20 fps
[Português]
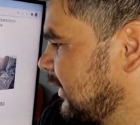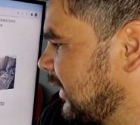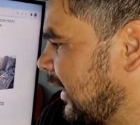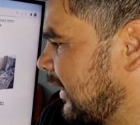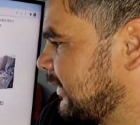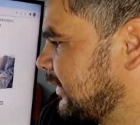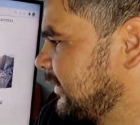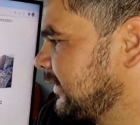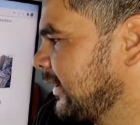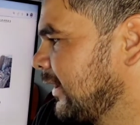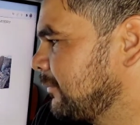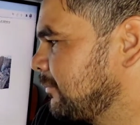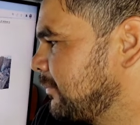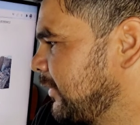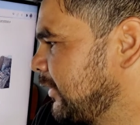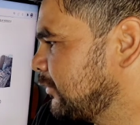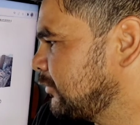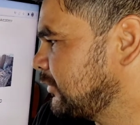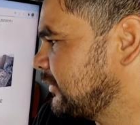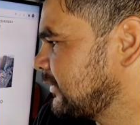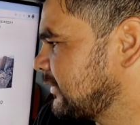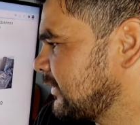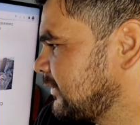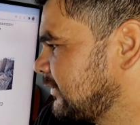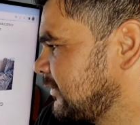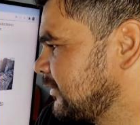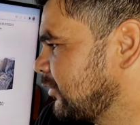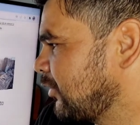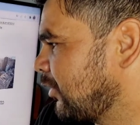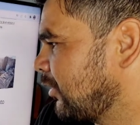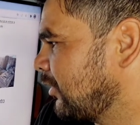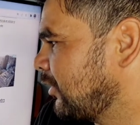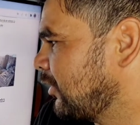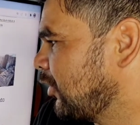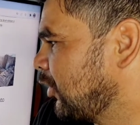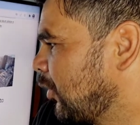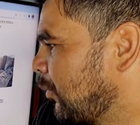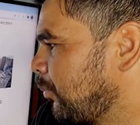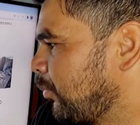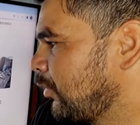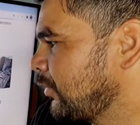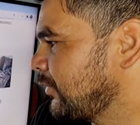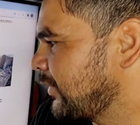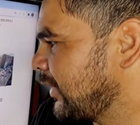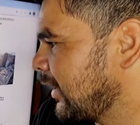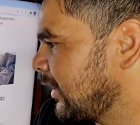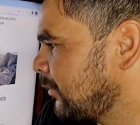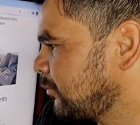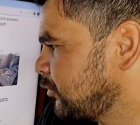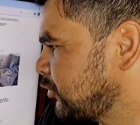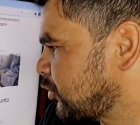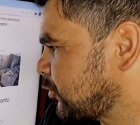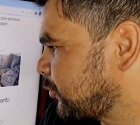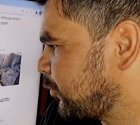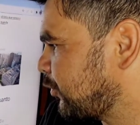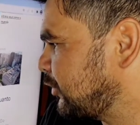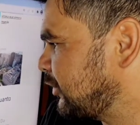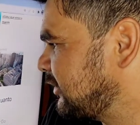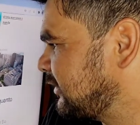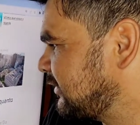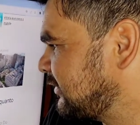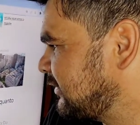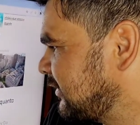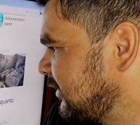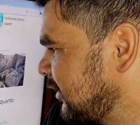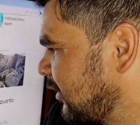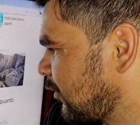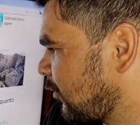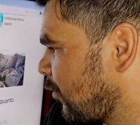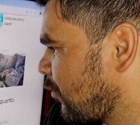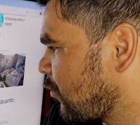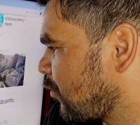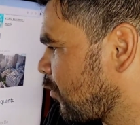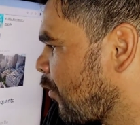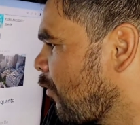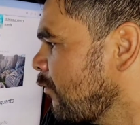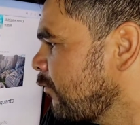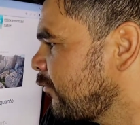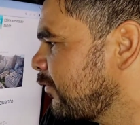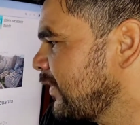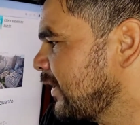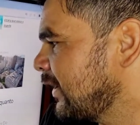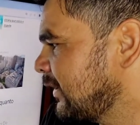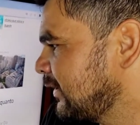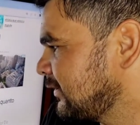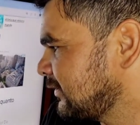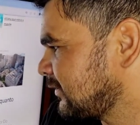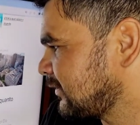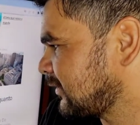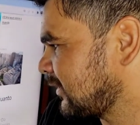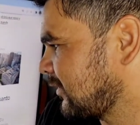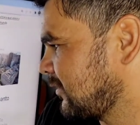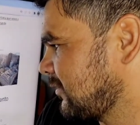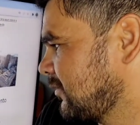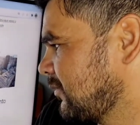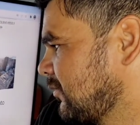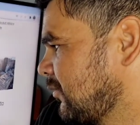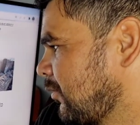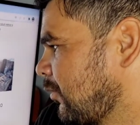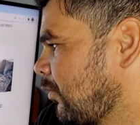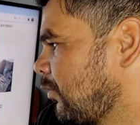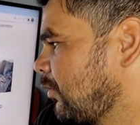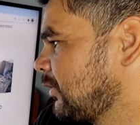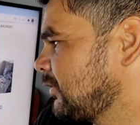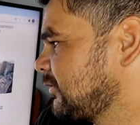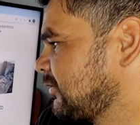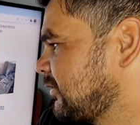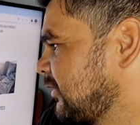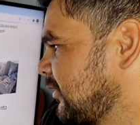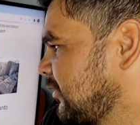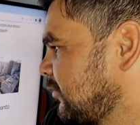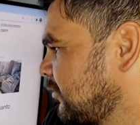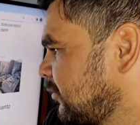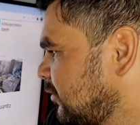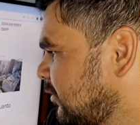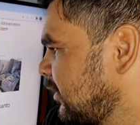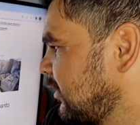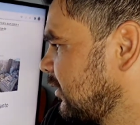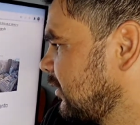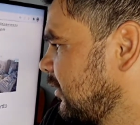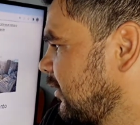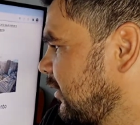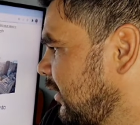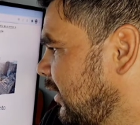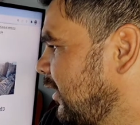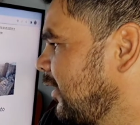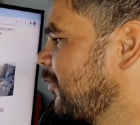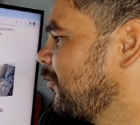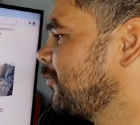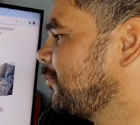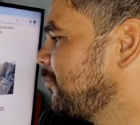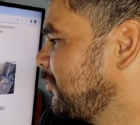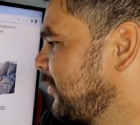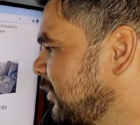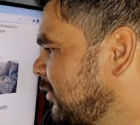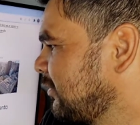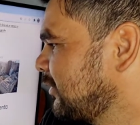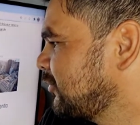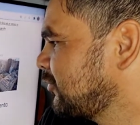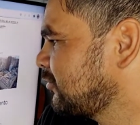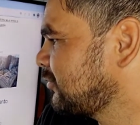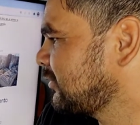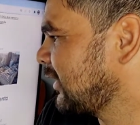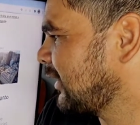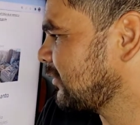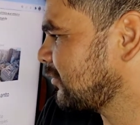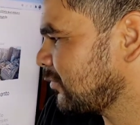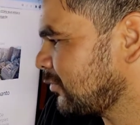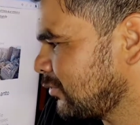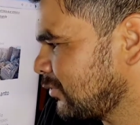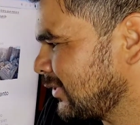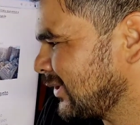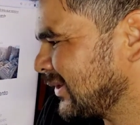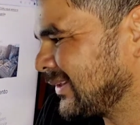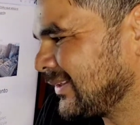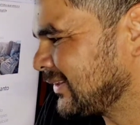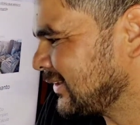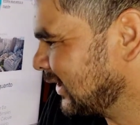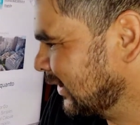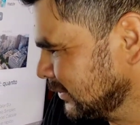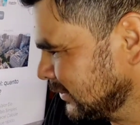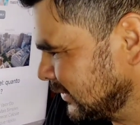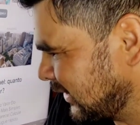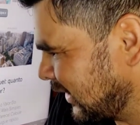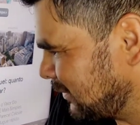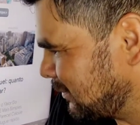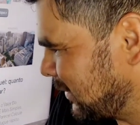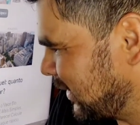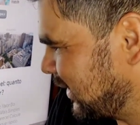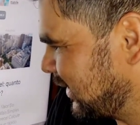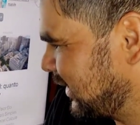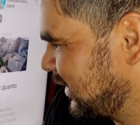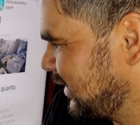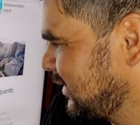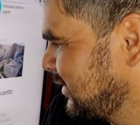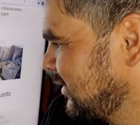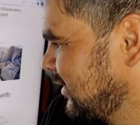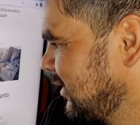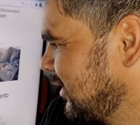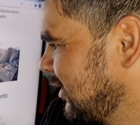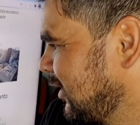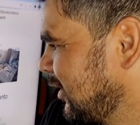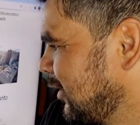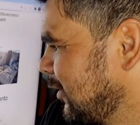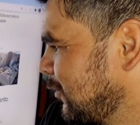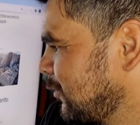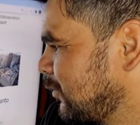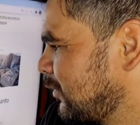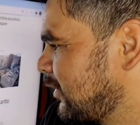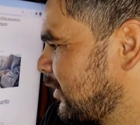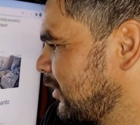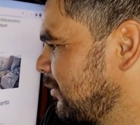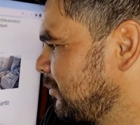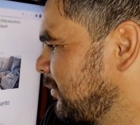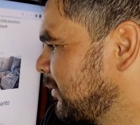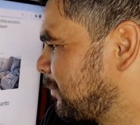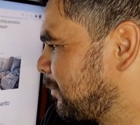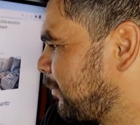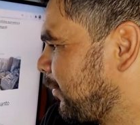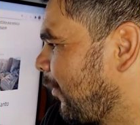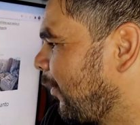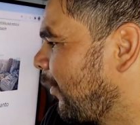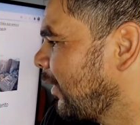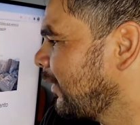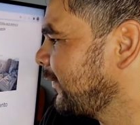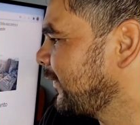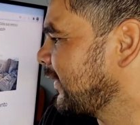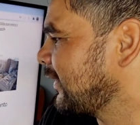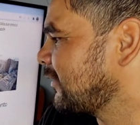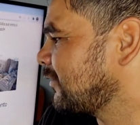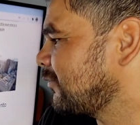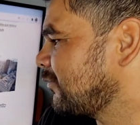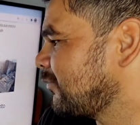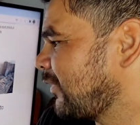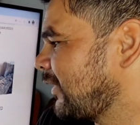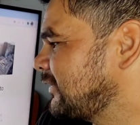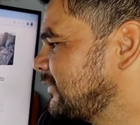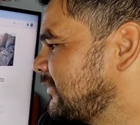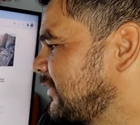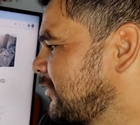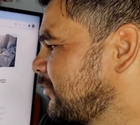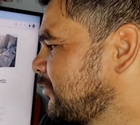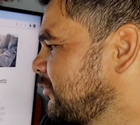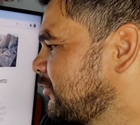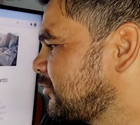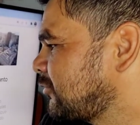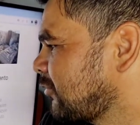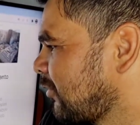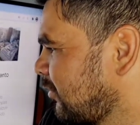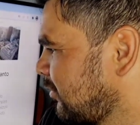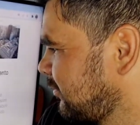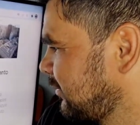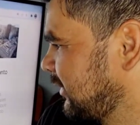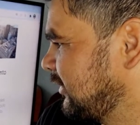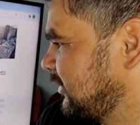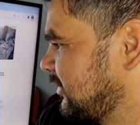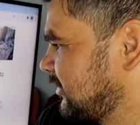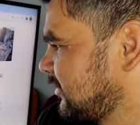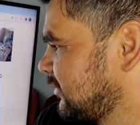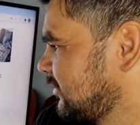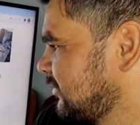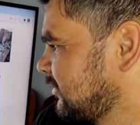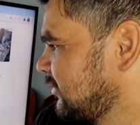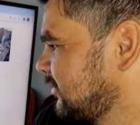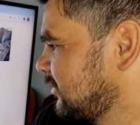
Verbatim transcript: Aqui em Hebreus diz assim: ó, Podemos, pois, dizer com confiança: Ó Senhor, é o meu ajudador, não temerei o que me podem fazer os homens.